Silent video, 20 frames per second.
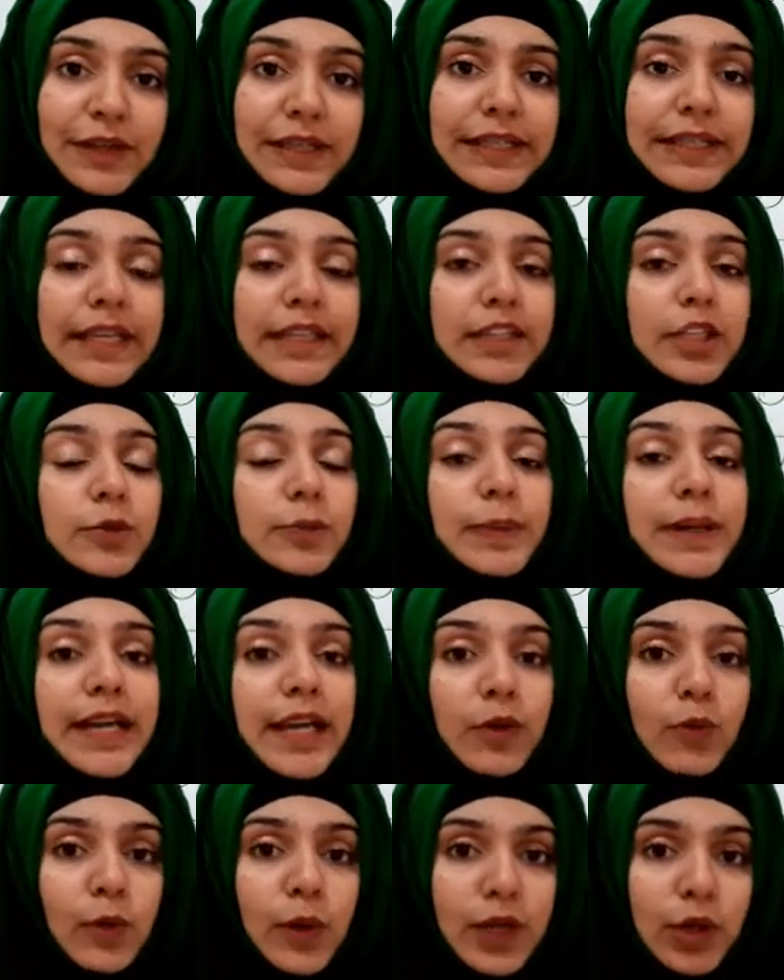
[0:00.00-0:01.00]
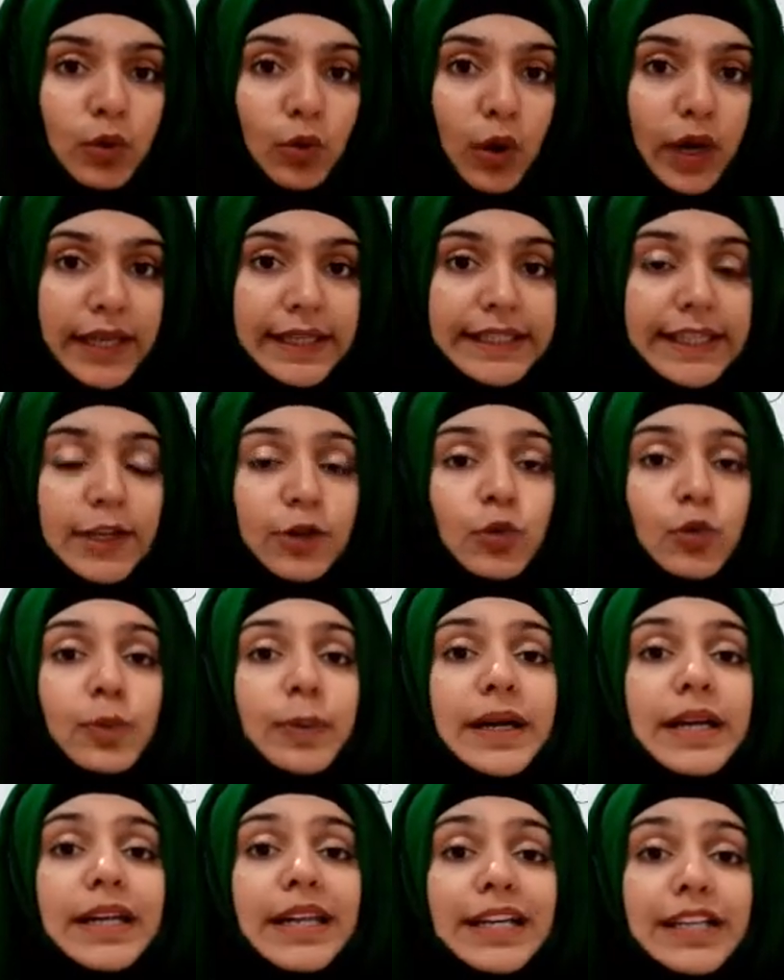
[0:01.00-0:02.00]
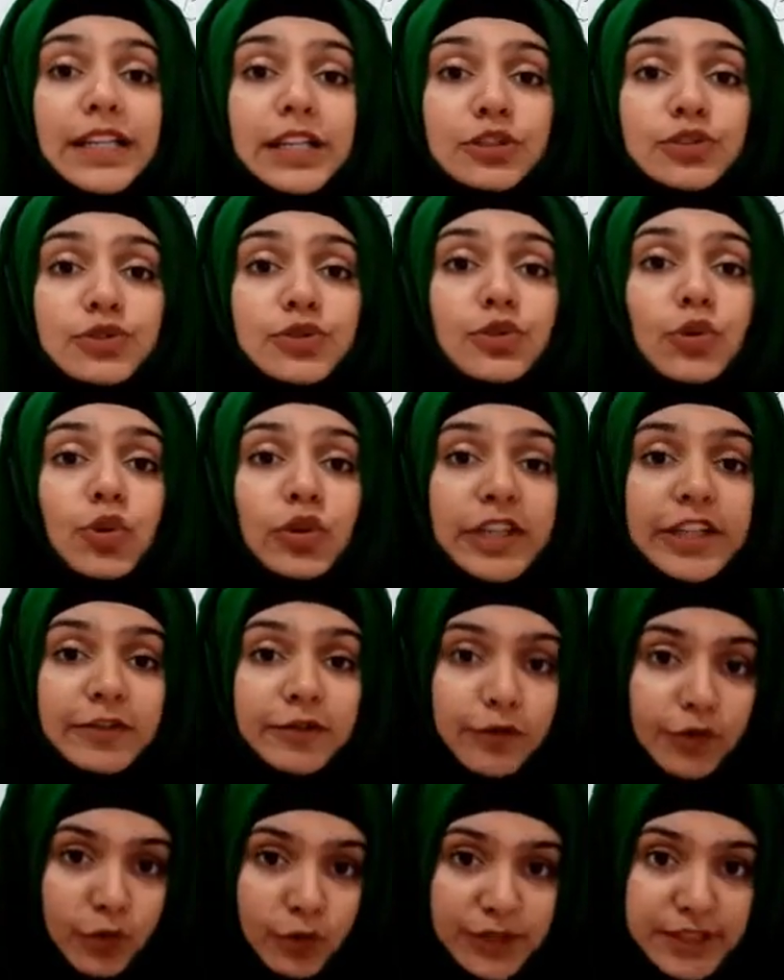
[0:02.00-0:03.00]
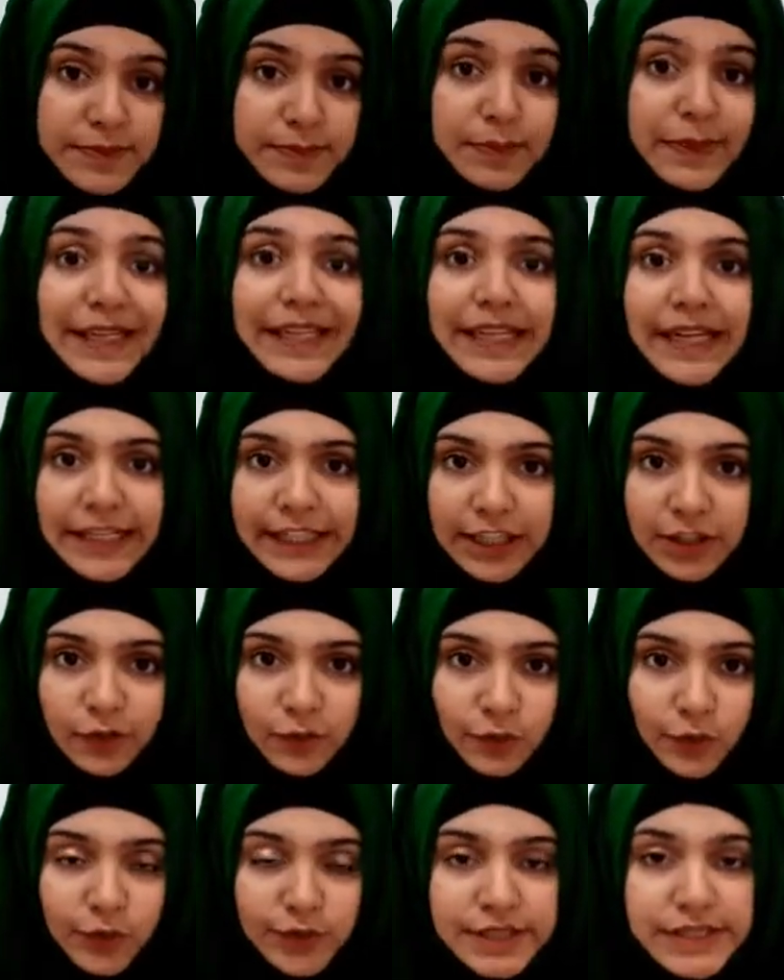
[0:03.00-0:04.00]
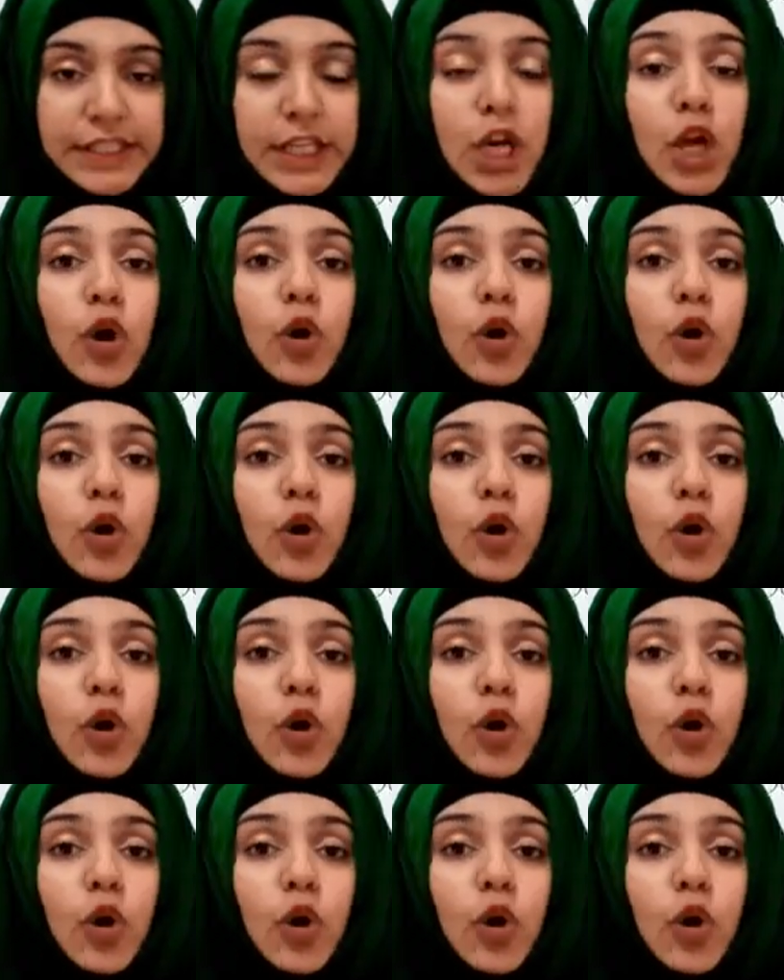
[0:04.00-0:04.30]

फील्ड के अंदर पड़े हुए कॉइल के ऊपर लगना शुरू हो गई फोर्स मैग्नेटिक फोर्स